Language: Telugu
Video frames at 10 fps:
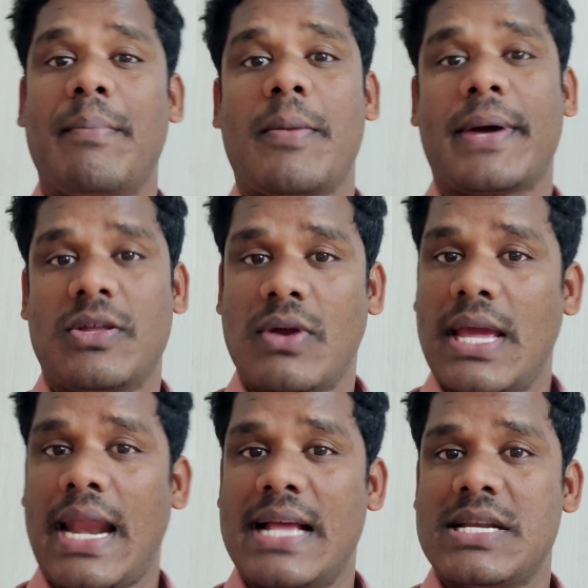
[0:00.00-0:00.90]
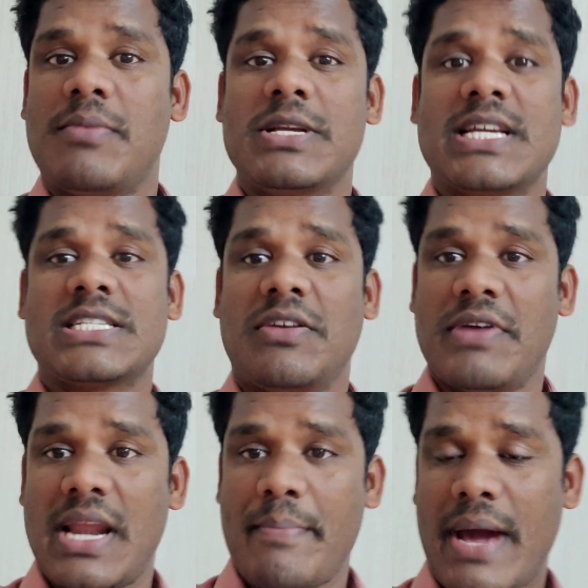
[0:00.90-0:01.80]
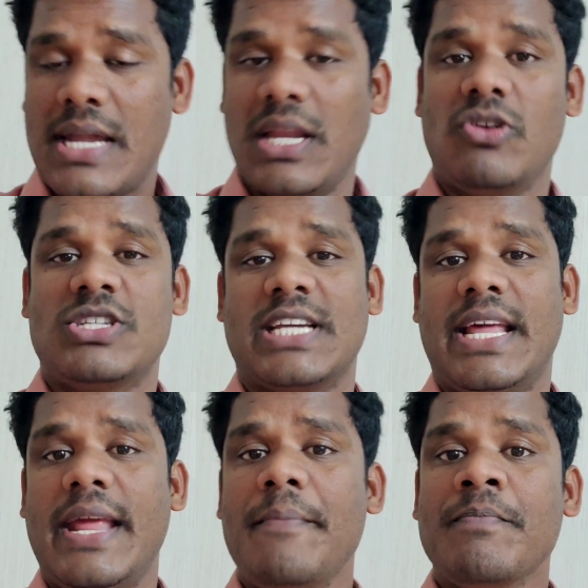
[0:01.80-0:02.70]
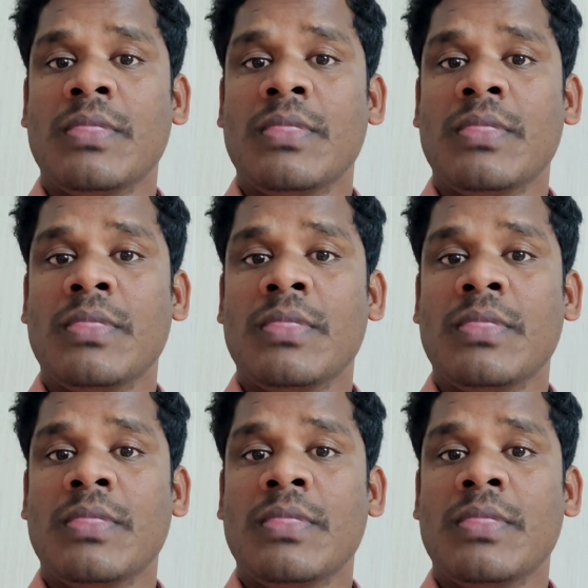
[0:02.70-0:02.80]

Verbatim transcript: ఎంపీ పదవికి రాజీనామా చేసి వేరే పార్టీలో చేరి